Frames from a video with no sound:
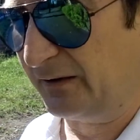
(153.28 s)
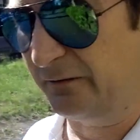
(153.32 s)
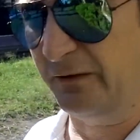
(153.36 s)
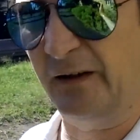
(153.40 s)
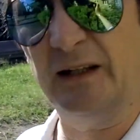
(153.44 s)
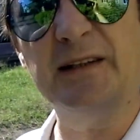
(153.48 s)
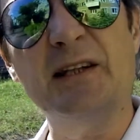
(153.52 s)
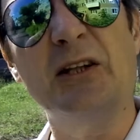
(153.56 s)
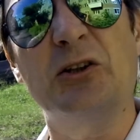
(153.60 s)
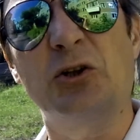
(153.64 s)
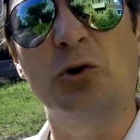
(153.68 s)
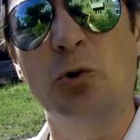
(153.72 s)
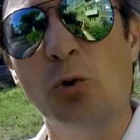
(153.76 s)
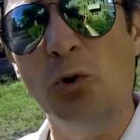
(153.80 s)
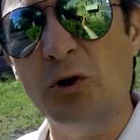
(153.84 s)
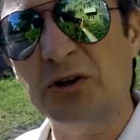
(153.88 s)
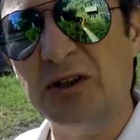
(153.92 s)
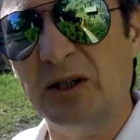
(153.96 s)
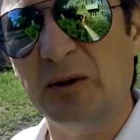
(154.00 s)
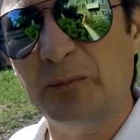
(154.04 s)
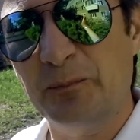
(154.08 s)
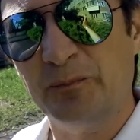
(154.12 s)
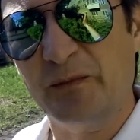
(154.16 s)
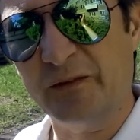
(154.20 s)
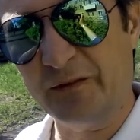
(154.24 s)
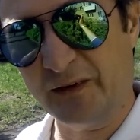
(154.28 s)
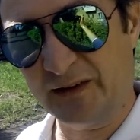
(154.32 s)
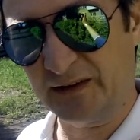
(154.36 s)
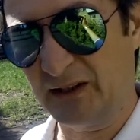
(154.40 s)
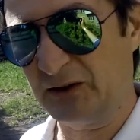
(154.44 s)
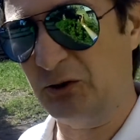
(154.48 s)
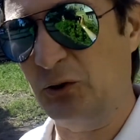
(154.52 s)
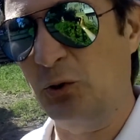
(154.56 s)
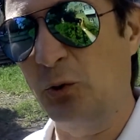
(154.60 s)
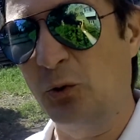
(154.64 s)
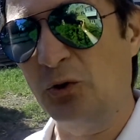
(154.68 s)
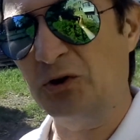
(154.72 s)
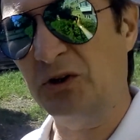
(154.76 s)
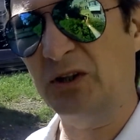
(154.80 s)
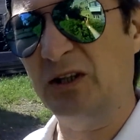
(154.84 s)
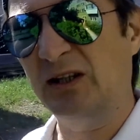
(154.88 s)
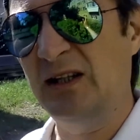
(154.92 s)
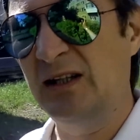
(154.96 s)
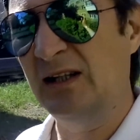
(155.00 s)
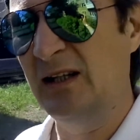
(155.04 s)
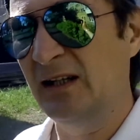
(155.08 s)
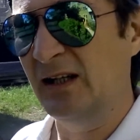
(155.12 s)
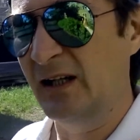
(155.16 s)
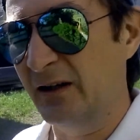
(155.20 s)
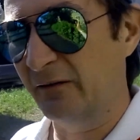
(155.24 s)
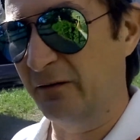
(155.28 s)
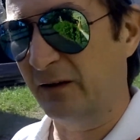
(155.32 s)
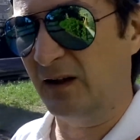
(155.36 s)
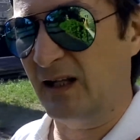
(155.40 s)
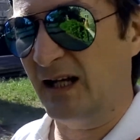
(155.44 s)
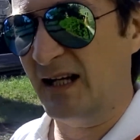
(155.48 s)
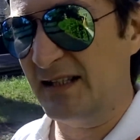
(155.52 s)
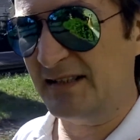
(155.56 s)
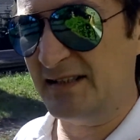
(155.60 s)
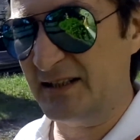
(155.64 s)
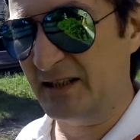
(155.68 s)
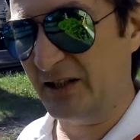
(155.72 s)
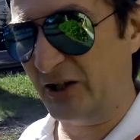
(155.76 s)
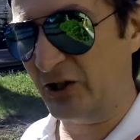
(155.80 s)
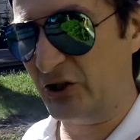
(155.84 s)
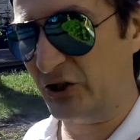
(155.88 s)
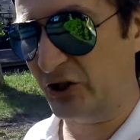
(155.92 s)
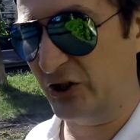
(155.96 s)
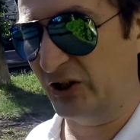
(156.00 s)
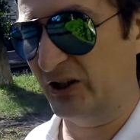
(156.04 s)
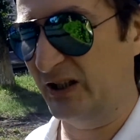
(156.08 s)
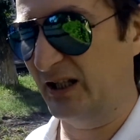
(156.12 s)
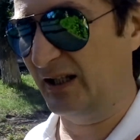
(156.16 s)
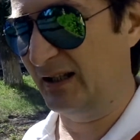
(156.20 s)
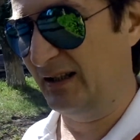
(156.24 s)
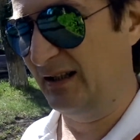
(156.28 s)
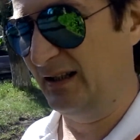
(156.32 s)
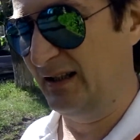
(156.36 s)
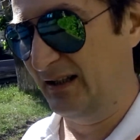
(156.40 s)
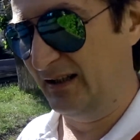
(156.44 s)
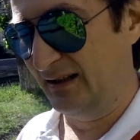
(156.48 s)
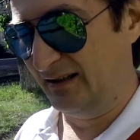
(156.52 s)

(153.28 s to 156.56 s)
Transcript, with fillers: в этот год, в этот год власть решила